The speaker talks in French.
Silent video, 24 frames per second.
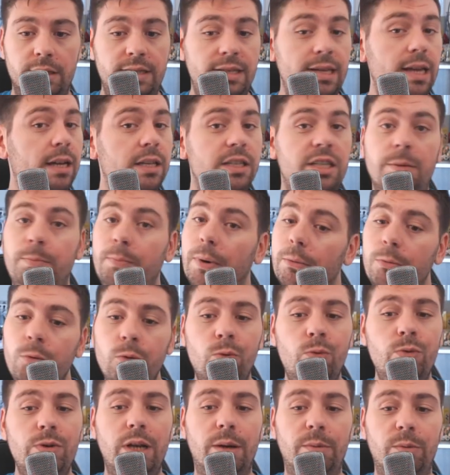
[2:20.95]
Certes, j'ai pas
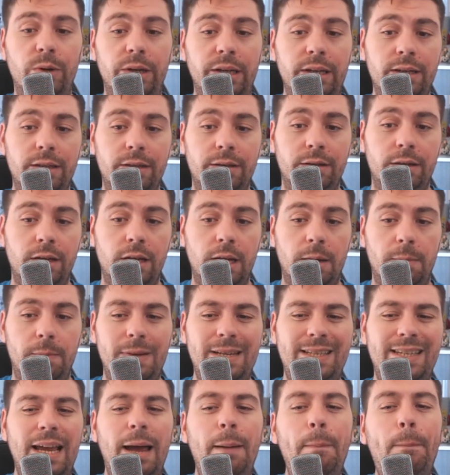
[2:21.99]
beaucoup d'abonnés,
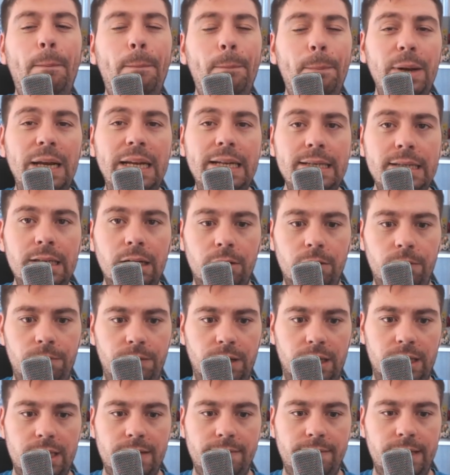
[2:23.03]
mais c'est un plaisir de
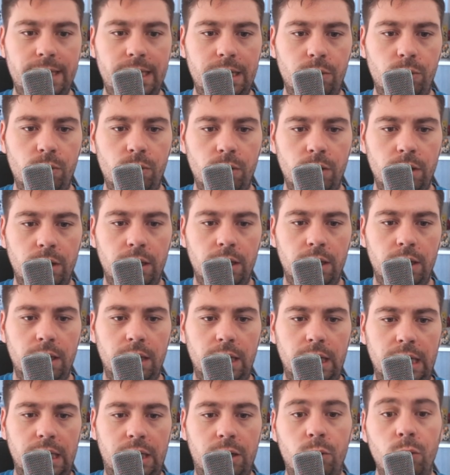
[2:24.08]
faire des vidéos
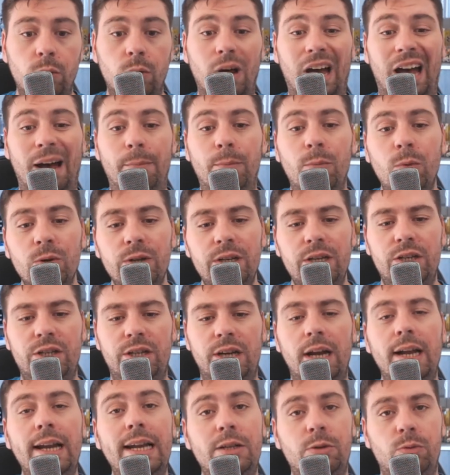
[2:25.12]
et que, à mon
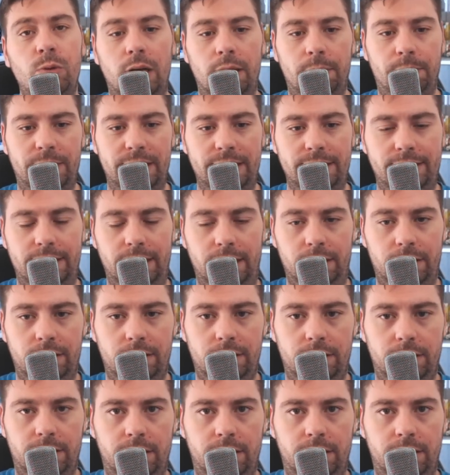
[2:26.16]
échelle, elles soient appréciées.